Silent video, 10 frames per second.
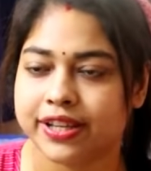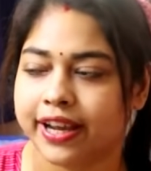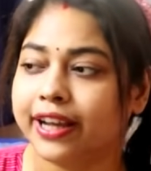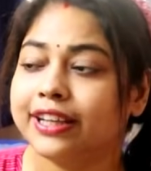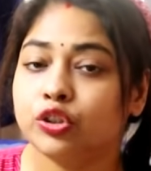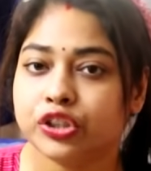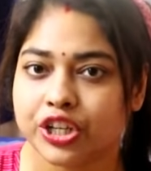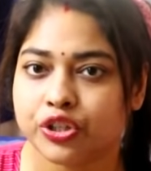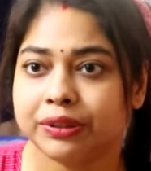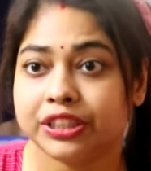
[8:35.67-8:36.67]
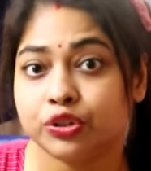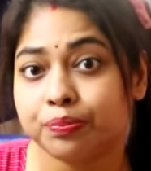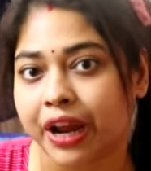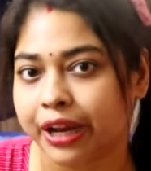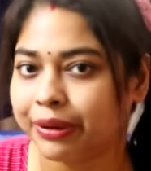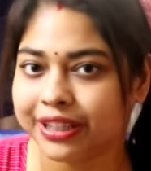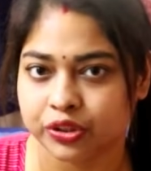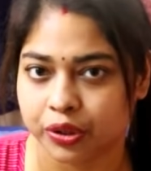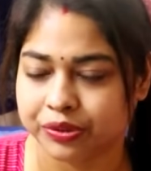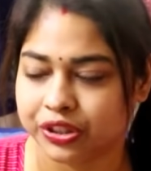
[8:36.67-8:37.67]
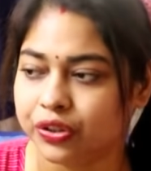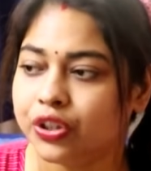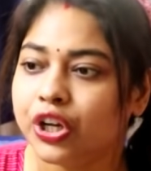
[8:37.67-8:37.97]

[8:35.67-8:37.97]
জায়গায় কিন্তু সেই সময় যেহেতু প্রাইভেটে জব ছিল